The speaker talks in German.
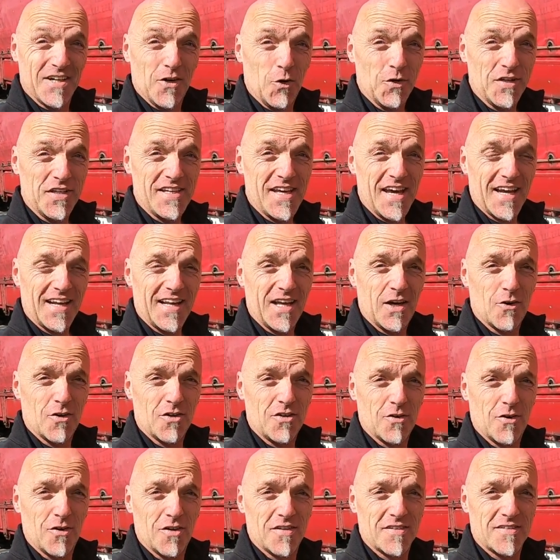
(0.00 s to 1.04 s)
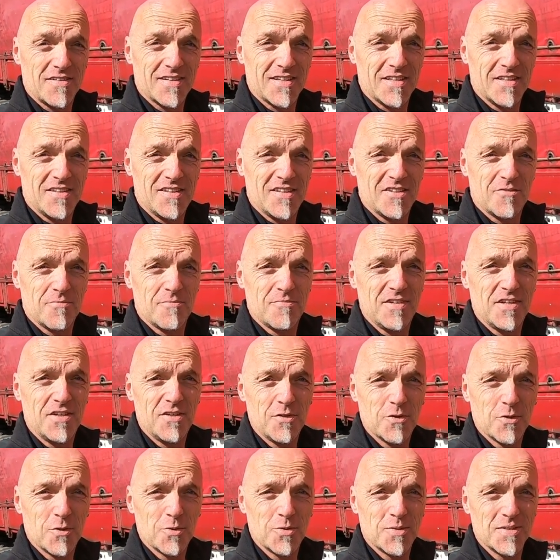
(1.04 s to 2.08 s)
Und ich erkläre euch heute in diesem
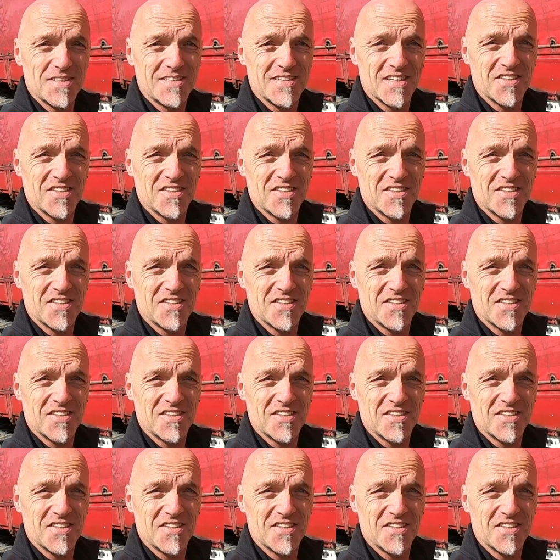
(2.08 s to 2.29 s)
Video,